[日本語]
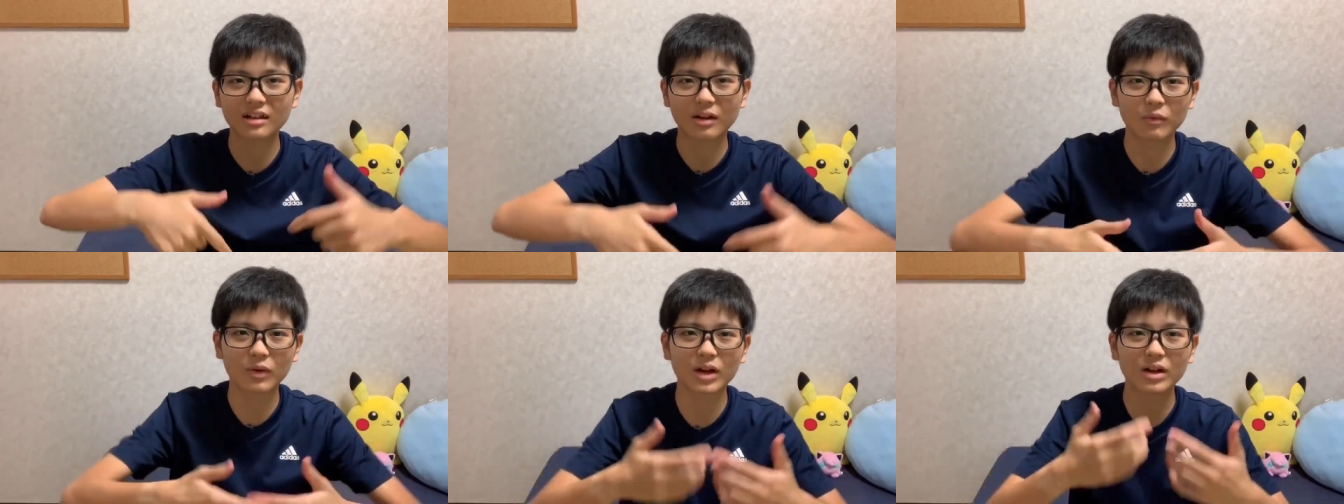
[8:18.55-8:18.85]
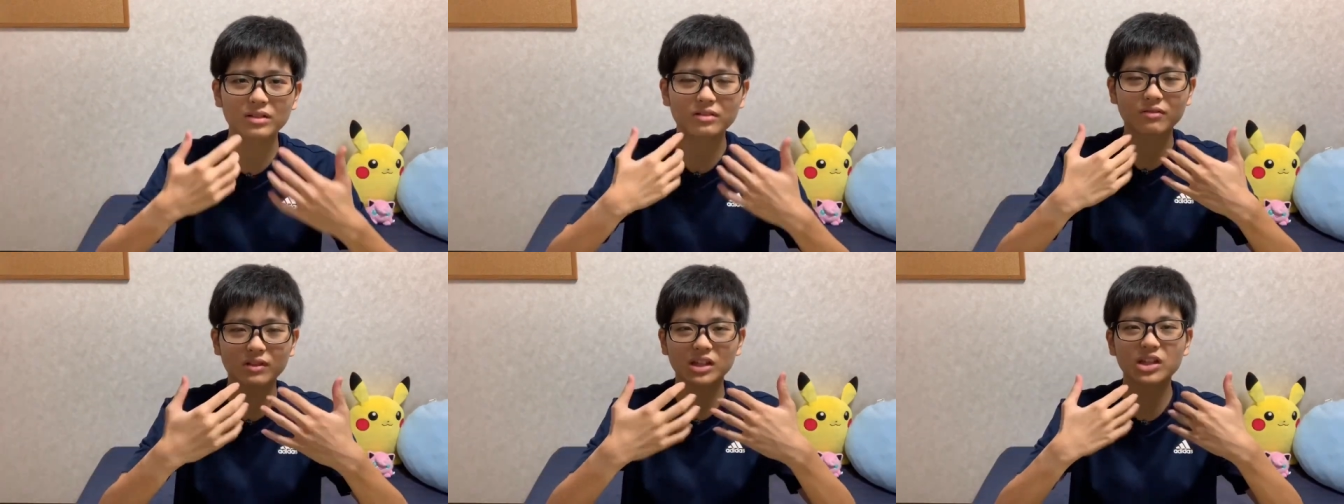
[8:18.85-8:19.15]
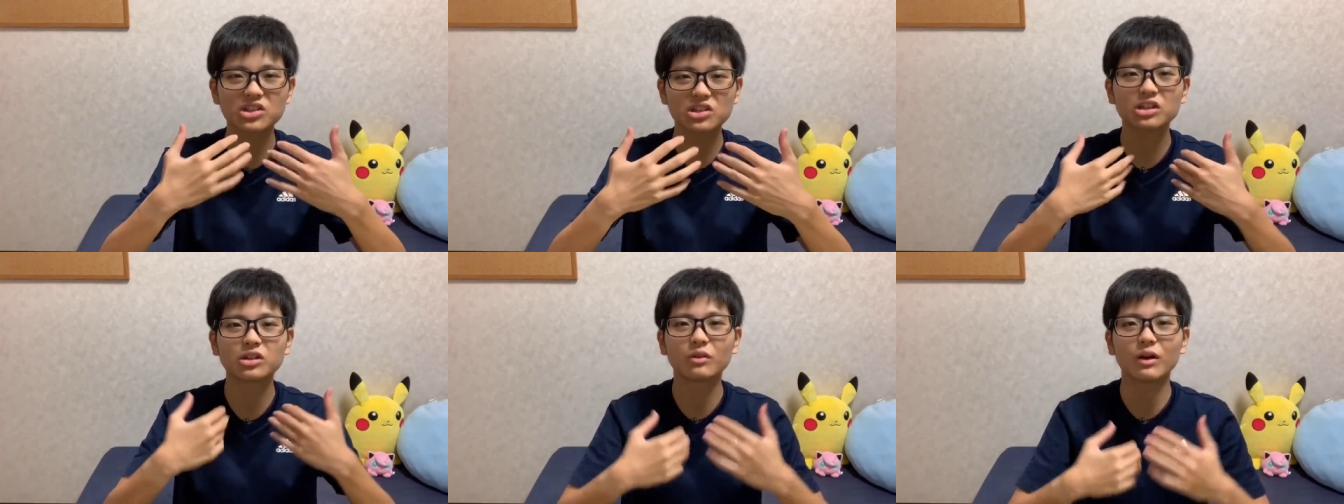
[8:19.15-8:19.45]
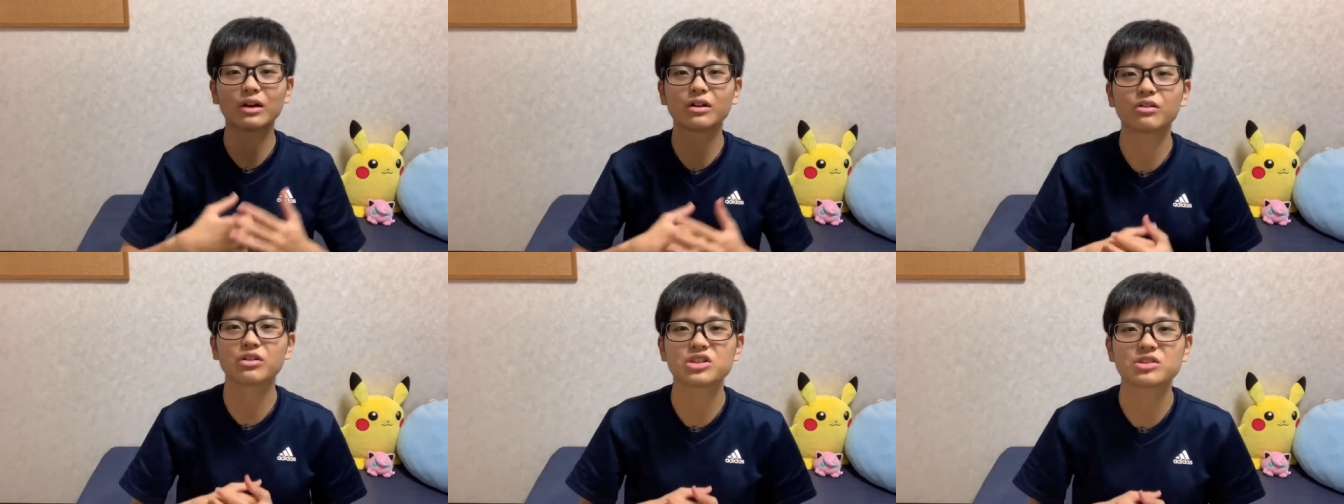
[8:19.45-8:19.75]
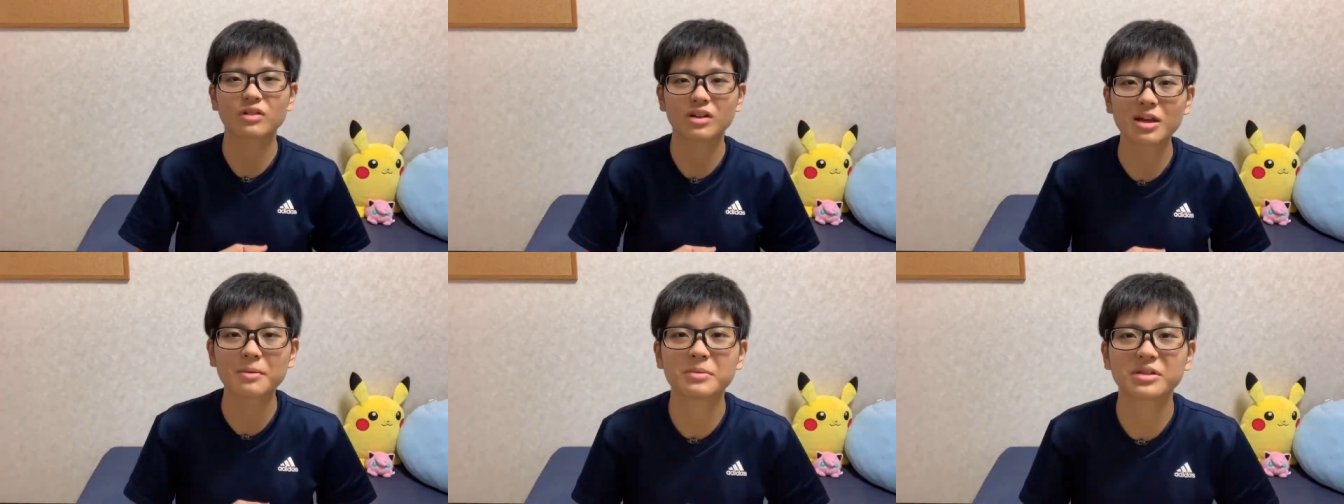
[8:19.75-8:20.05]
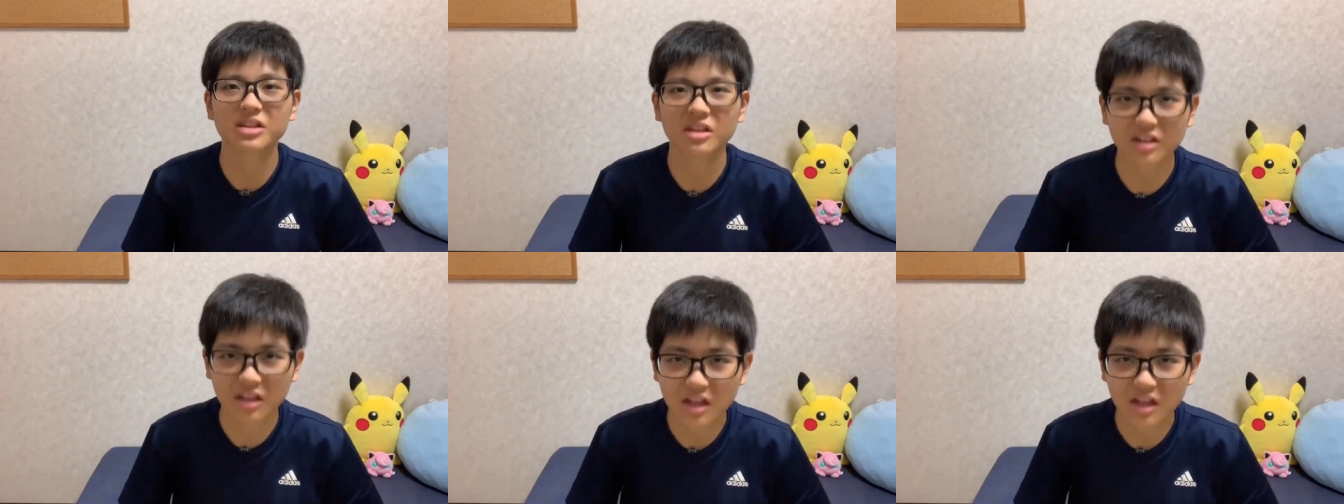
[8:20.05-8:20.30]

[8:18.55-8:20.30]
あ、わ、私への悪口はやめて